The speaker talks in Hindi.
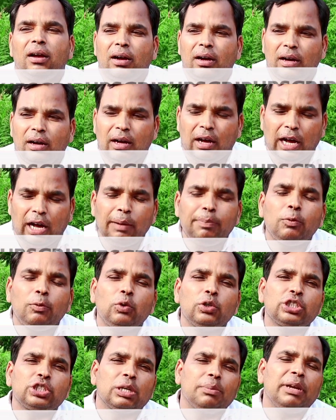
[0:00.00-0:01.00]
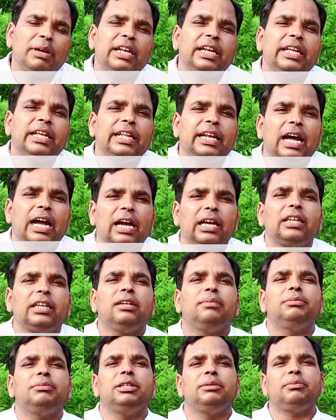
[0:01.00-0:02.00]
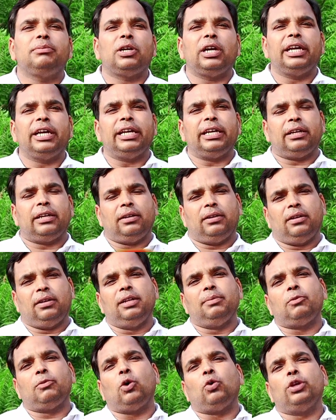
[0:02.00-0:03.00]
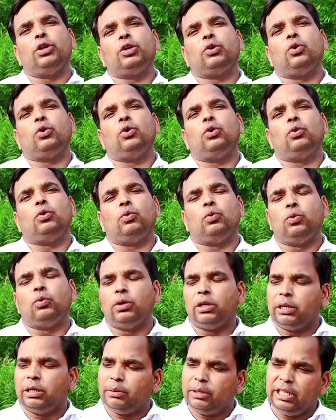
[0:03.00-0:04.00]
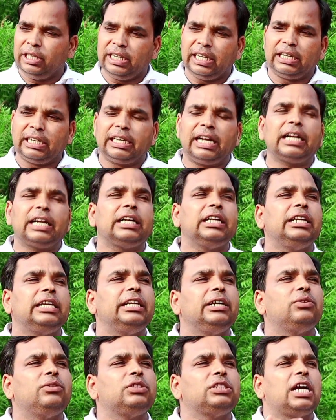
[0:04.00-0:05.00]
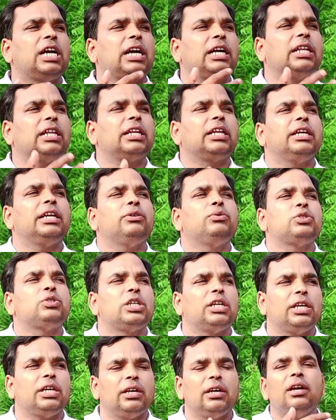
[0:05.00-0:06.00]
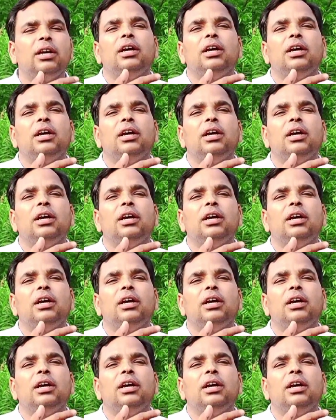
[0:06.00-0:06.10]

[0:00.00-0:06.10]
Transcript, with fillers: अब वो समय नहीं रहा कि हम निमके निमकौड़ी को इकट्ठा कर लें और जा कर के उसे